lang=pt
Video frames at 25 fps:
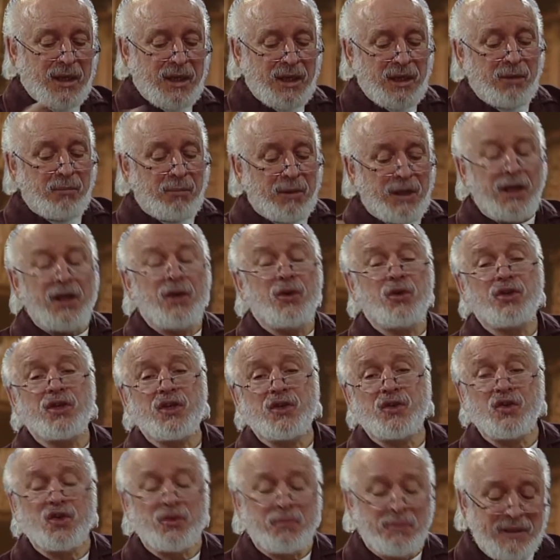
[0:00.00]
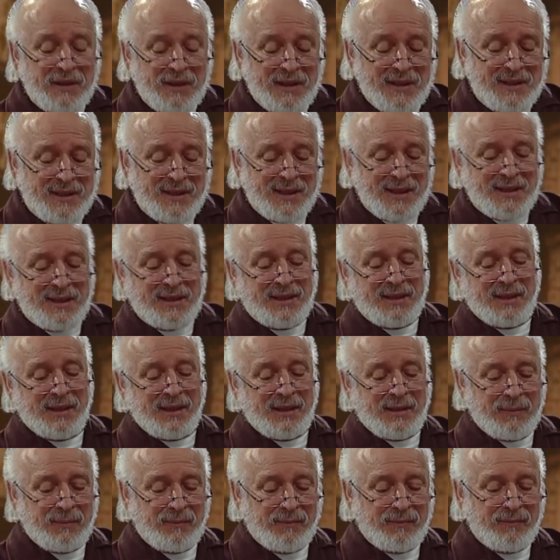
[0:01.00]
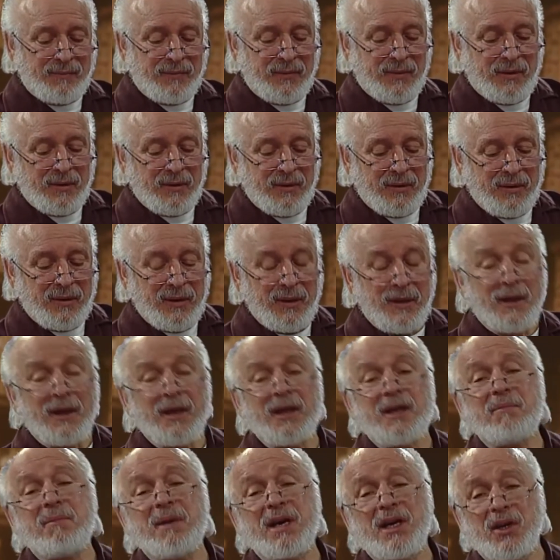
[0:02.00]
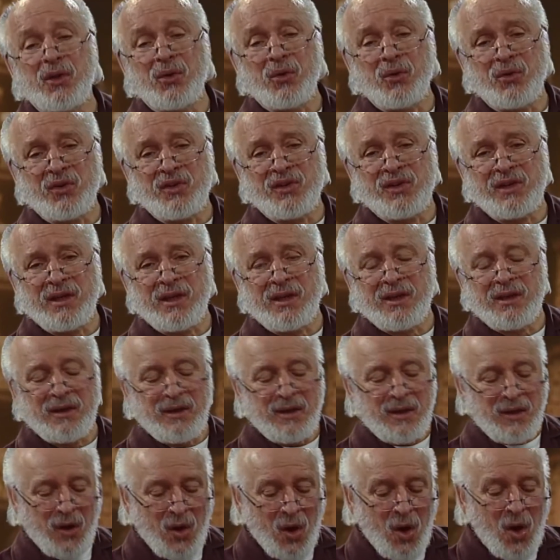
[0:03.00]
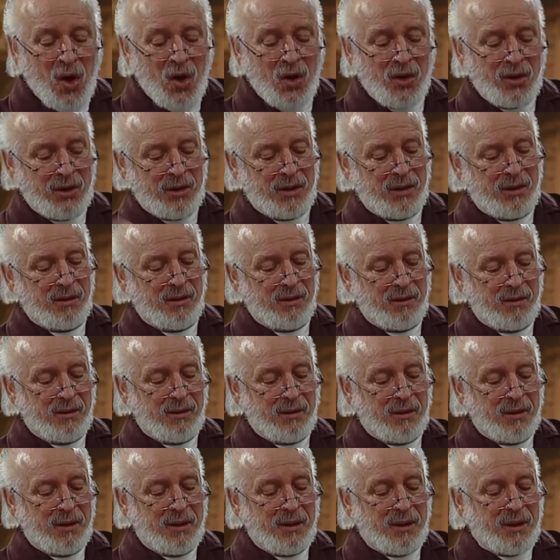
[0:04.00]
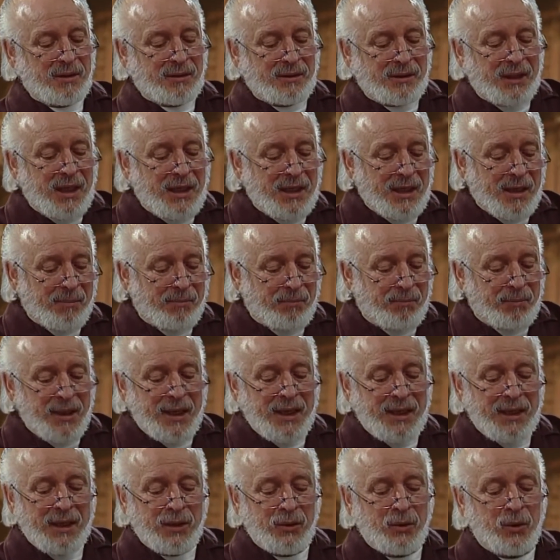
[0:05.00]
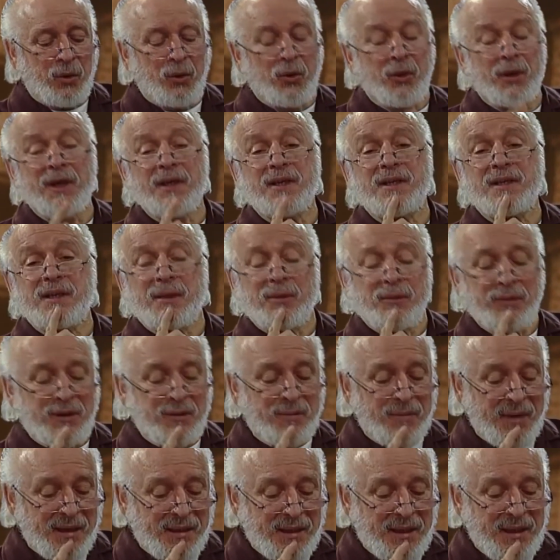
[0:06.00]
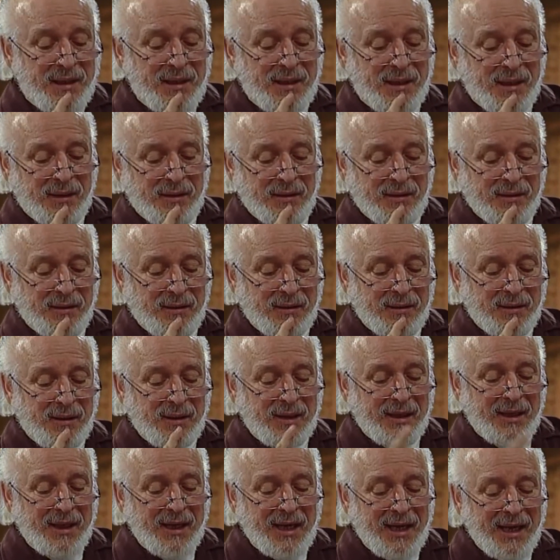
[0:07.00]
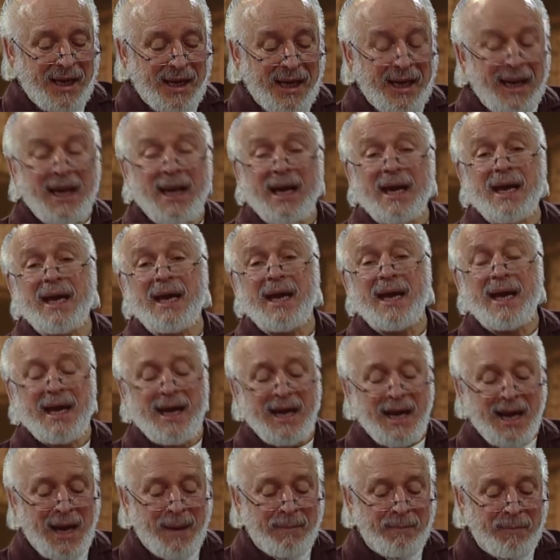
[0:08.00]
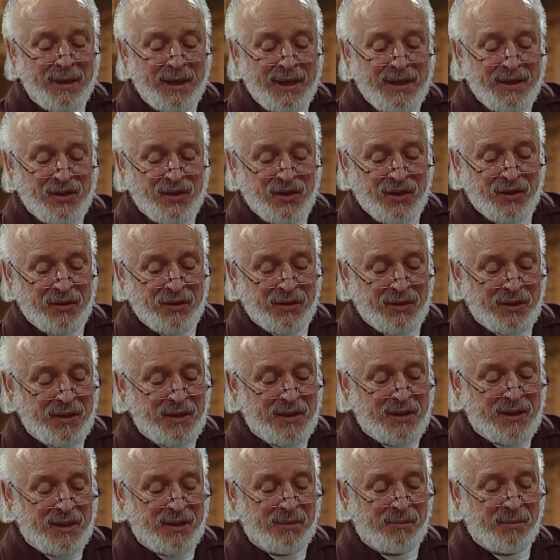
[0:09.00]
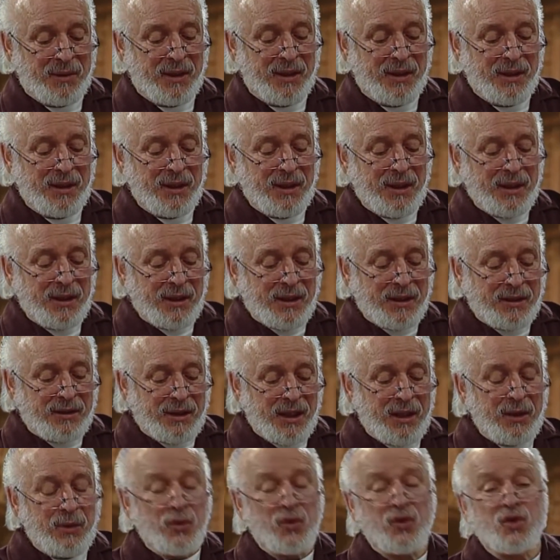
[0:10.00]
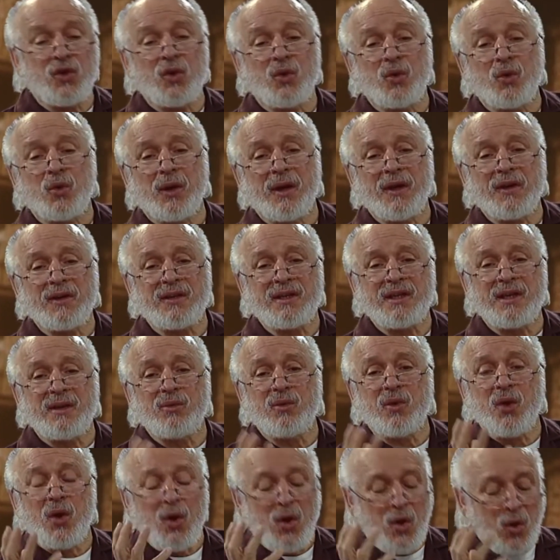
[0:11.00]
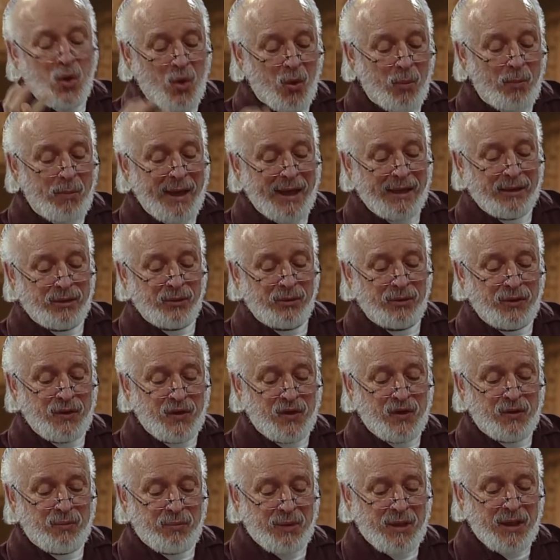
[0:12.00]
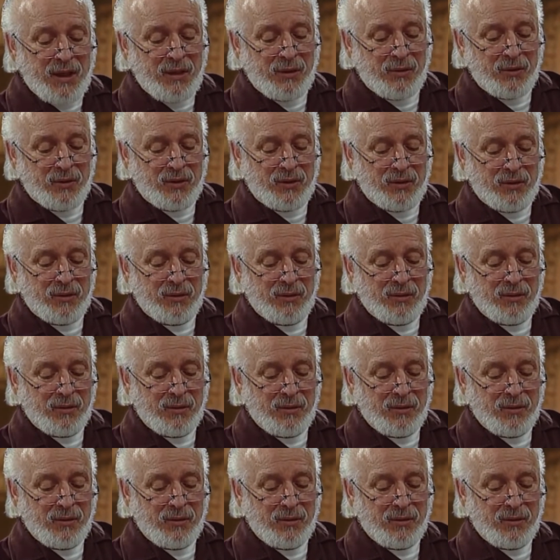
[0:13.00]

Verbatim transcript: E o menino Jesus me disse assim: Irmã Lúcia, olhe, tenha pena do coração de Maria. Ela é a Mãe Santíssima, que tem o seu coração coberto de espinhos,